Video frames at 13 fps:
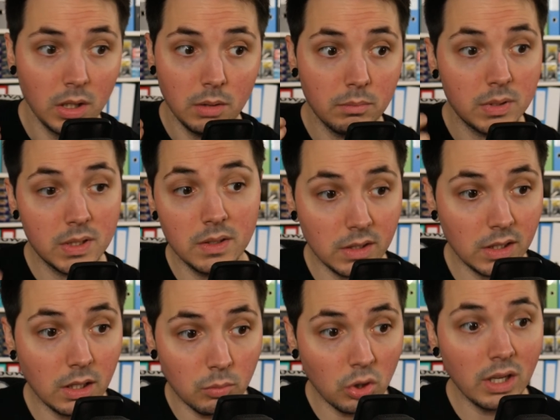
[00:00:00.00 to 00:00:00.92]
mais c'est
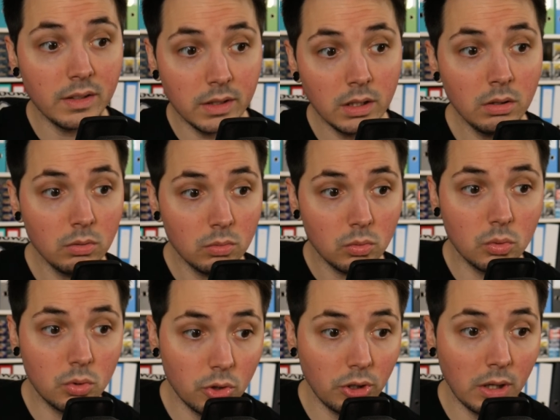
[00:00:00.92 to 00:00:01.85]
également l'année où
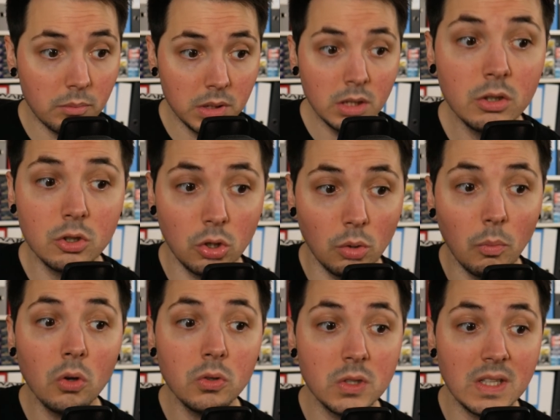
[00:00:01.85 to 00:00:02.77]
Konami
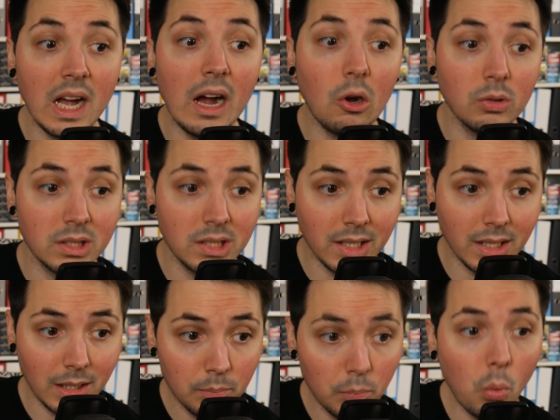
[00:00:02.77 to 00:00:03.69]
commence à
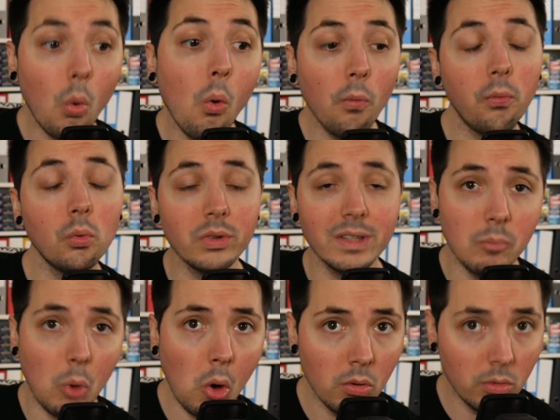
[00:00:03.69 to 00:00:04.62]
enterrer
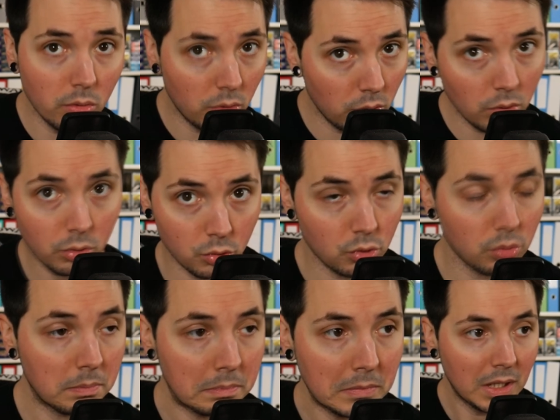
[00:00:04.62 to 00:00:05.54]
profondément leur jeu.
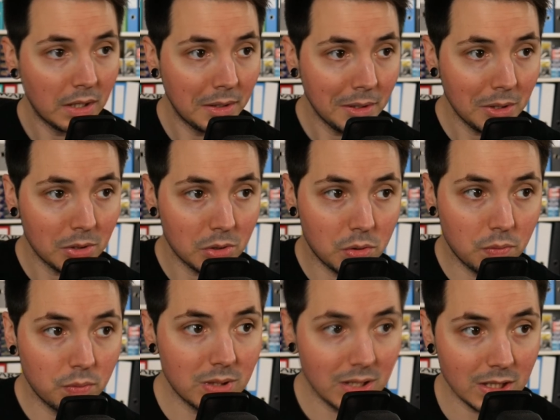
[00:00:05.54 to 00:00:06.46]
Je
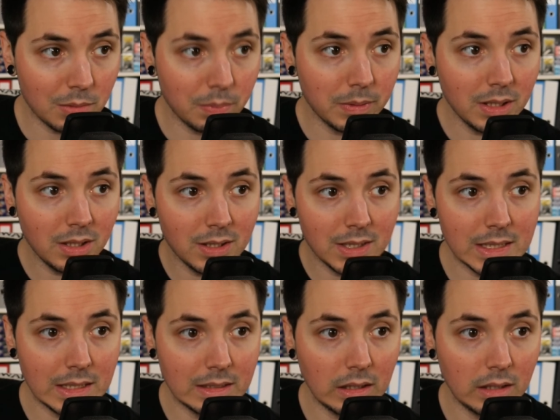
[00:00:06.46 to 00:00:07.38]
vous explique,
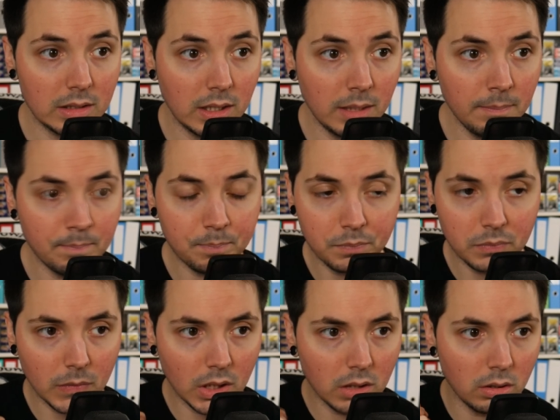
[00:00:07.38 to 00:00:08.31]
cette année,
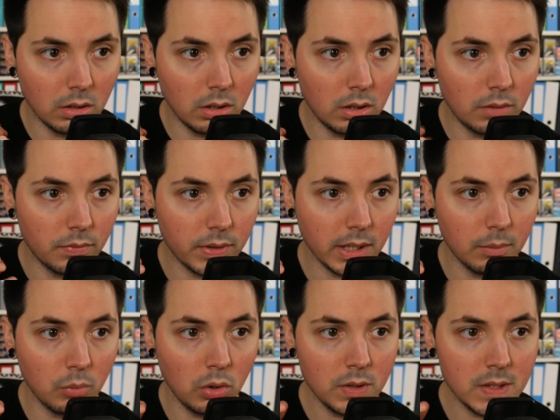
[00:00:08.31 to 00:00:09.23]
euh,
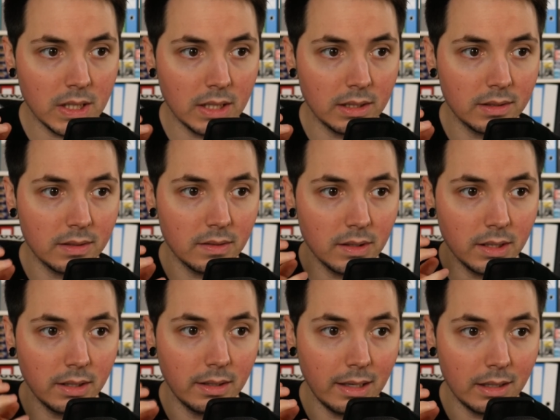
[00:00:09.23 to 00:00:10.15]
vraiment, ça a été
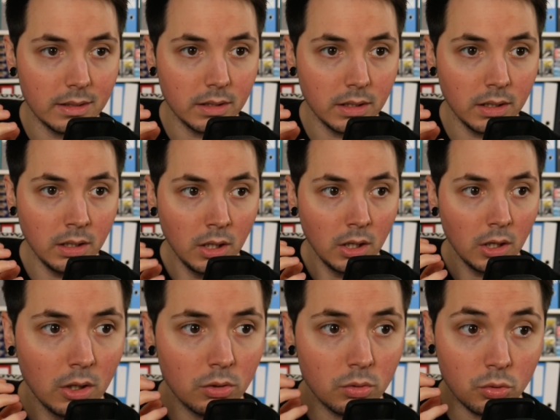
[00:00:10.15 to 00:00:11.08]
l'année,
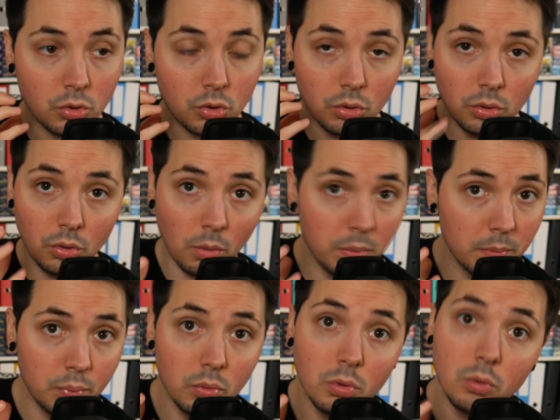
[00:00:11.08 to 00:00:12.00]
je n'en peux
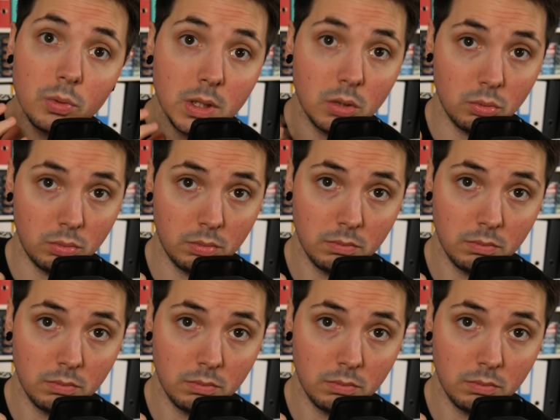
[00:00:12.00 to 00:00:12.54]
plus de Yu-Gi-Oh!